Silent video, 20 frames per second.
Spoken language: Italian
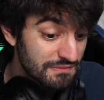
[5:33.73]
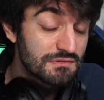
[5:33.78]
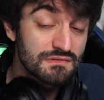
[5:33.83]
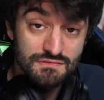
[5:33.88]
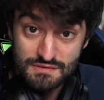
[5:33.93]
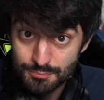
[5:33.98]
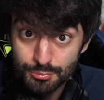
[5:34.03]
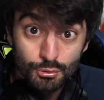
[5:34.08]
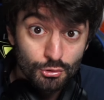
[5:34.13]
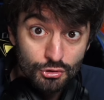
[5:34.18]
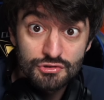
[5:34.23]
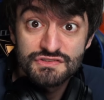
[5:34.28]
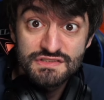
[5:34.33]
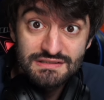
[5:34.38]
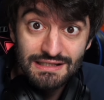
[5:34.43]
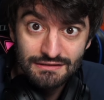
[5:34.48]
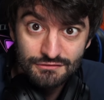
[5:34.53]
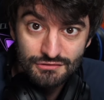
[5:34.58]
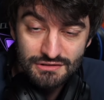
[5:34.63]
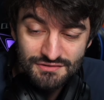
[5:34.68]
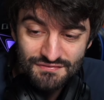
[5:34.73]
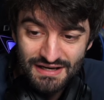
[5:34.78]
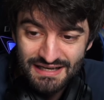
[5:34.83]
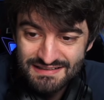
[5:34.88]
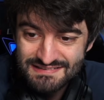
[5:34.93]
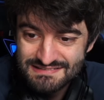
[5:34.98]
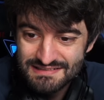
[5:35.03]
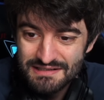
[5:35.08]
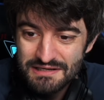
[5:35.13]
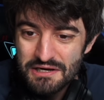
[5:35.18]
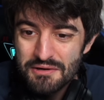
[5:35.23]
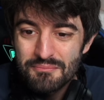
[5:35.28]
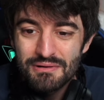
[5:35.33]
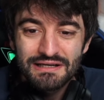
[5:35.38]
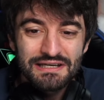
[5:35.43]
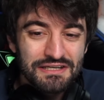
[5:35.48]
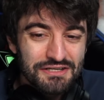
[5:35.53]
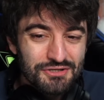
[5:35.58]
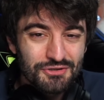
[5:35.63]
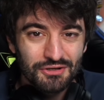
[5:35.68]
seppur così tanto diverse,
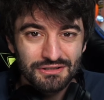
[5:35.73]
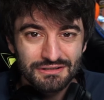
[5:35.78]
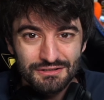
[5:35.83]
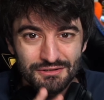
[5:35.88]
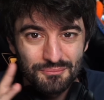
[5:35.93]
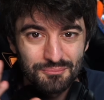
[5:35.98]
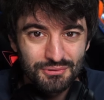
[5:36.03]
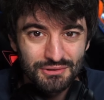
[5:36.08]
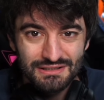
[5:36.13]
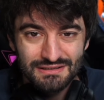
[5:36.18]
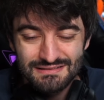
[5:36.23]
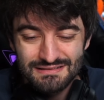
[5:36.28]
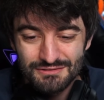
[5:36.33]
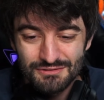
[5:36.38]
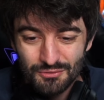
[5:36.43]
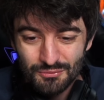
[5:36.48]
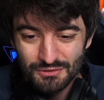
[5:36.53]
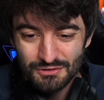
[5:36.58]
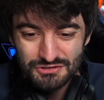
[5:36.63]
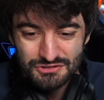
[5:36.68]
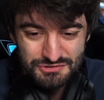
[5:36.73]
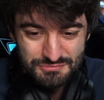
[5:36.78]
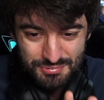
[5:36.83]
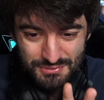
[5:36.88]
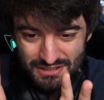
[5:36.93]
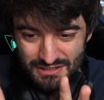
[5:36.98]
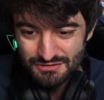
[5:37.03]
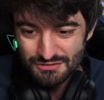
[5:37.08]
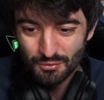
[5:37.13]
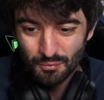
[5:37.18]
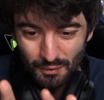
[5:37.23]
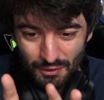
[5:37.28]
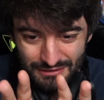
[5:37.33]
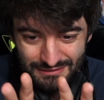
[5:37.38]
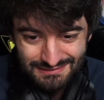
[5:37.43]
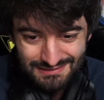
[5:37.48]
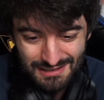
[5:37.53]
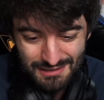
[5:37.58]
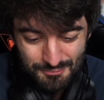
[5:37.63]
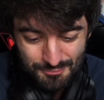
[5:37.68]
ma che ricordano un pochettino quello spirito,
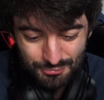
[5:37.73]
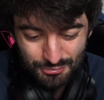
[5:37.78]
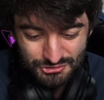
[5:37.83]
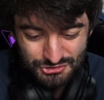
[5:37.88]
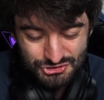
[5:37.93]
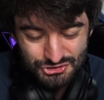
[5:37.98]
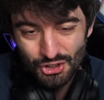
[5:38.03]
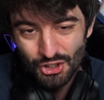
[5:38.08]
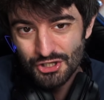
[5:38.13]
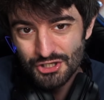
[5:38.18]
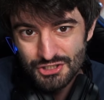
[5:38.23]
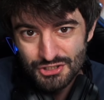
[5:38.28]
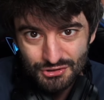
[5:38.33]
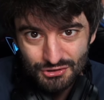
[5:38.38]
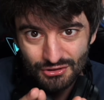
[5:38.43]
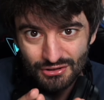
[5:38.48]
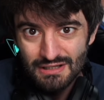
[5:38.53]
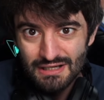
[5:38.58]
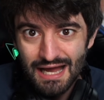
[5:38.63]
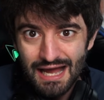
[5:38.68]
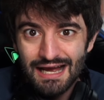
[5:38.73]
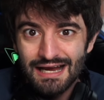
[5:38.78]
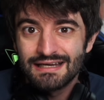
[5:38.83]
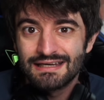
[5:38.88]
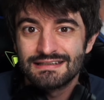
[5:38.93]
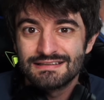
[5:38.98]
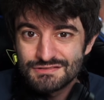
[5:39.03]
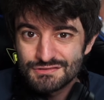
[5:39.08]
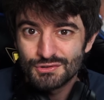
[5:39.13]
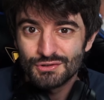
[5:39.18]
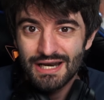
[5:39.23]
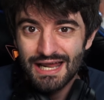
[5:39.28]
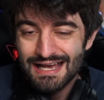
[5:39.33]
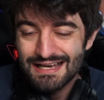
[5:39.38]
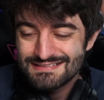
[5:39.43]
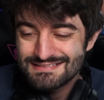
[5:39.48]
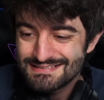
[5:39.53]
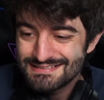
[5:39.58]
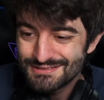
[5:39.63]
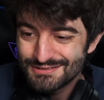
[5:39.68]
quel tempo storico, anche
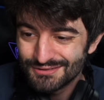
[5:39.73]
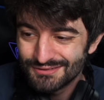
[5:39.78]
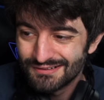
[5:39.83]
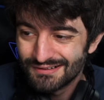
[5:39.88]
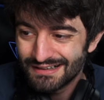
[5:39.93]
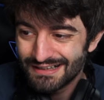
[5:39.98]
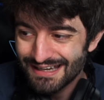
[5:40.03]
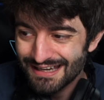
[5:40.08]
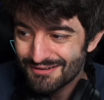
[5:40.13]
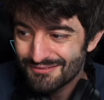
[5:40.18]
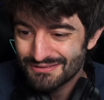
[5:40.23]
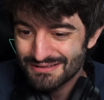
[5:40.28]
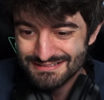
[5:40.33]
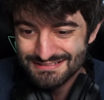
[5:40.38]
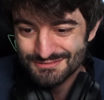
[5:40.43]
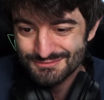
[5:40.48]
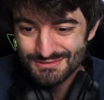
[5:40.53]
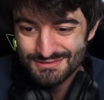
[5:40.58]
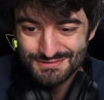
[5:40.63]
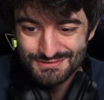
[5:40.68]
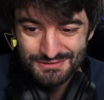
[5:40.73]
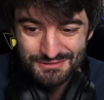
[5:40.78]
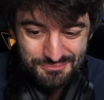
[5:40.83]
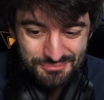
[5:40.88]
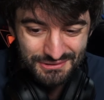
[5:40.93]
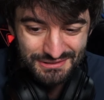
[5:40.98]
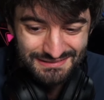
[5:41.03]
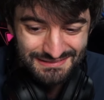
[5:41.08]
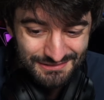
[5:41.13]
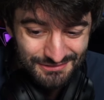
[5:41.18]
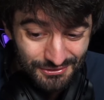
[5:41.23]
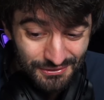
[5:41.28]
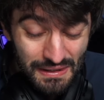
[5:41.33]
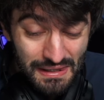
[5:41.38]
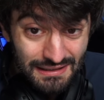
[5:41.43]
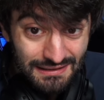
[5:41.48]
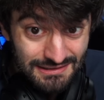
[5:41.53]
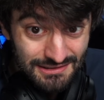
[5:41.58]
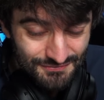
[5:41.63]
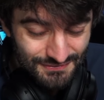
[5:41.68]
scolastico, e è una situazione un pochettino
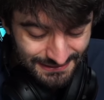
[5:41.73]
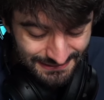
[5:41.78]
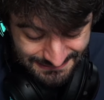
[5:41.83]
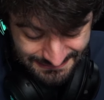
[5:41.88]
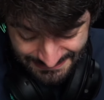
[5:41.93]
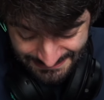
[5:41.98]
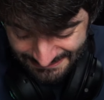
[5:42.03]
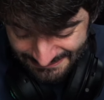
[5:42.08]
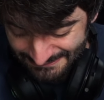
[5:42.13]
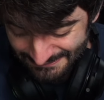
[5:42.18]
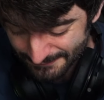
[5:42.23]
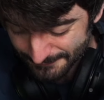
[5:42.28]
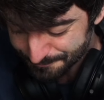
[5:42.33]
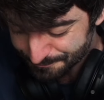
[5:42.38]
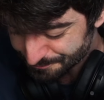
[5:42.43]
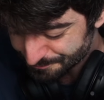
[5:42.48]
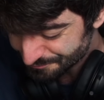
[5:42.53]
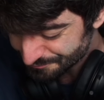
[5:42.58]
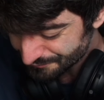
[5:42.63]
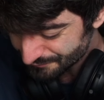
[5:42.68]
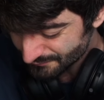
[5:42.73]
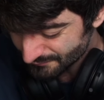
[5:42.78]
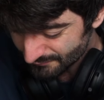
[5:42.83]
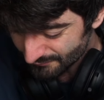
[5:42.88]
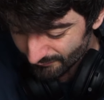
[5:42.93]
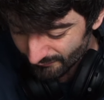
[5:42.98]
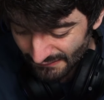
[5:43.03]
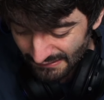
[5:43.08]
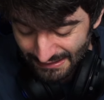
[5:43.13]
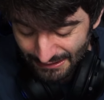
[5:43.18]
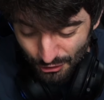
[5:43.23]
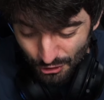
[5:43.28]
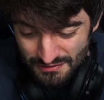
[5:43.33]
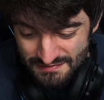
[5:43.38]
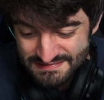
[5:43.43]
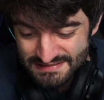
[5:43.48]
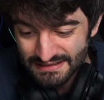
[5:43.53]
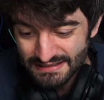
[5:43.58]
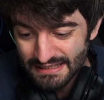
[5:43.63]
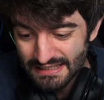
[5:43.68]
divertente. La
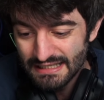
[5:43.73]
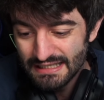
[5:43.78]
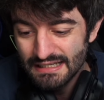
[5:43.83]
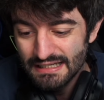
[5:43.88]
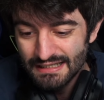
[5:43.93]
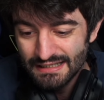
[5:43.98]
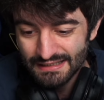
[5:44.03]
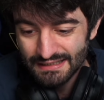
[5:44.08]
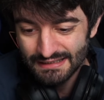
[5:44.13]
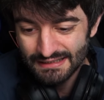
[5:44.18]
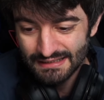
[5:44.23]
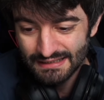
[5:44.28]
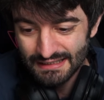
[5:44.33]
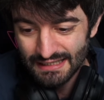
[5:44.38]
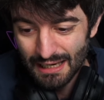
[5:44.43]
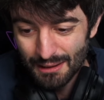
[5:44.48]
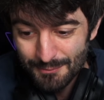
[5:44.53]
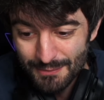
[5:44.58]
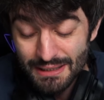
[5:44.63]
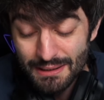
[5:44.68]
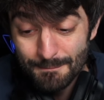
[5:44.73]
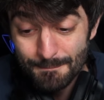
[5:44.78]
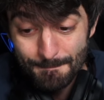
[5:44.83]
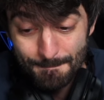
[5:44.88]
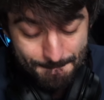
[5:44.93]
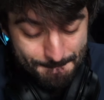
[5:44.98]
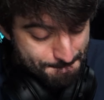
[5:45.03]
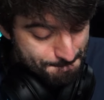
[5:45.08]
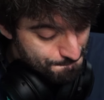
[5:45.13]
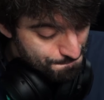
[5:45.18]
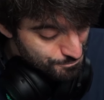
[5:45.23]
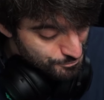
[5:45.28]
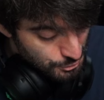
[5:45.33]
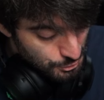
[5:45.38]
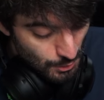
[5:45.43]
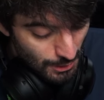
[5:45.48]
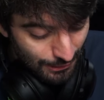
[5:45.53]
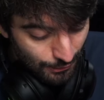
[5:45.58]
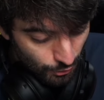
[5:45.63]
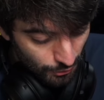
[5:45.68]
cosa che eh, a me
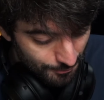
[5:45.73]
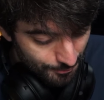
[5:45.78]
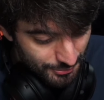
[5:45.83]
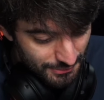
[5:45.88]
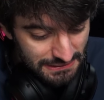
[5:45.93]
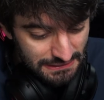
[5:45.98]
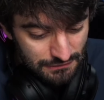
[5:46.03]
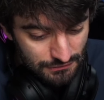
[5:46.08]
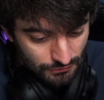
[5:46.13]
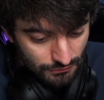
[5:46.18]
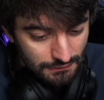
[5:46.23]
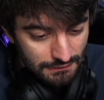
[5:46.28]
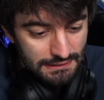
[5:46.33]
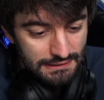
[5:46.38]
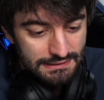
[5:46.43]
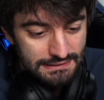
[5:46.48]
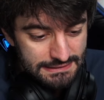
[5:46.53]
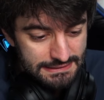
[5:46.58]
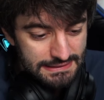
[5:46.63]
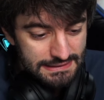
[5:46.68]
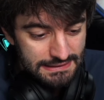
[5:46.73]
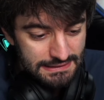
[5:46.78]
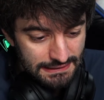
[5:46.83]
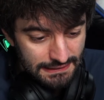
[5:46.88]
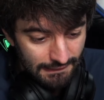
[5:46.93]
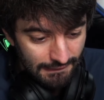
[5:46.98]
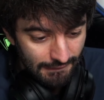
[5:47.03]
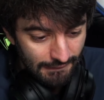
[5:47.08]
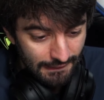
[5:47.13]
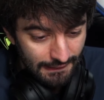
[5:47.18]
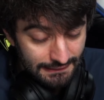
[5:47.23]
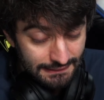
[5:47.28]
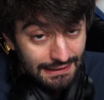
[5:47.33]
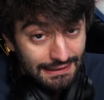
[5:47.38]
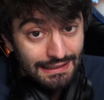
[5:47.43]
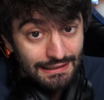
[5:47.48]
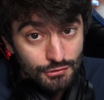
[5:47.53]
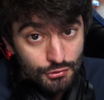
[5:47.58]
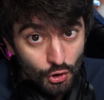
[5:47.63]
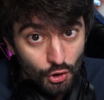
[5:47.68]
più ha colpito di eh,
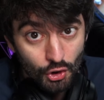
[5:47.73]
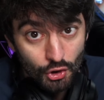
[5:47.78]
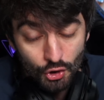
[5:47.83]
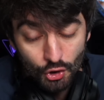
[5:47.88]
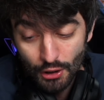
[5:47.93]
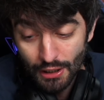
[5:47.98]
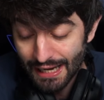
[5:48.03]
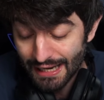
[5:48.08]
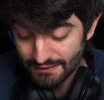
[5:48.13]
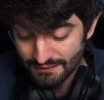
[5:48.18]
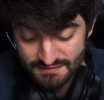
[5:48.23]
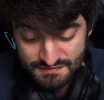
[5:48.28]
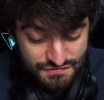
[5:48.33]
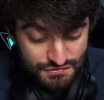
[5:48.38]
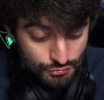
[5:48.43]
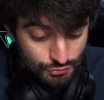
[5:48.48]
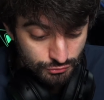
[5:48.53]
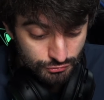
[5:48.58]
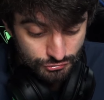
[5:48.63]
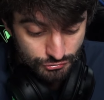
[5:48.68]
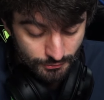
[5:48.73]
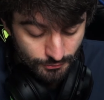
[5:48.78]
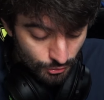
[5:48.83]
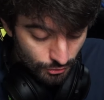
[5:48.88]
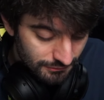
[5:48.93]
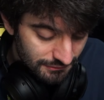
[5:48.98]
Nagatoro è innanzitutto non